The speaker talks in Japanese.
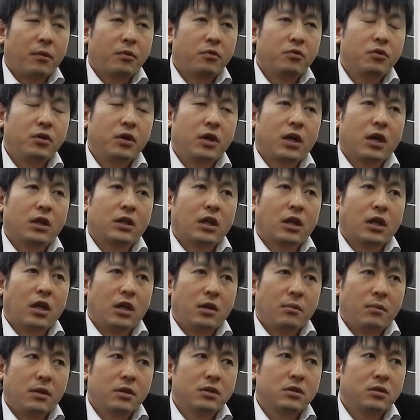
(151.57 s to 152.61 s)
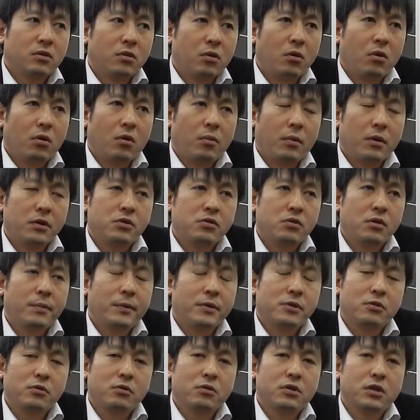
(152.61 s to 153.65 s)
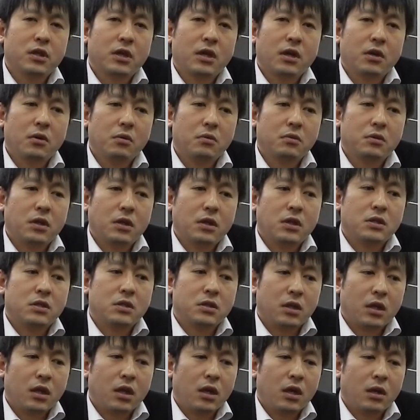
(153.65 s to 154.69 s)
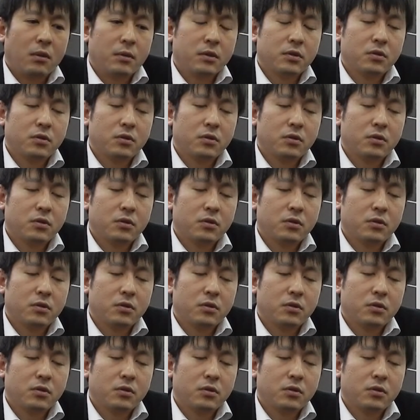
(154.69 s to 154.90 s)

まあ、古い方になりますと、まあ、非常にやっぱ情勢が良くてですね、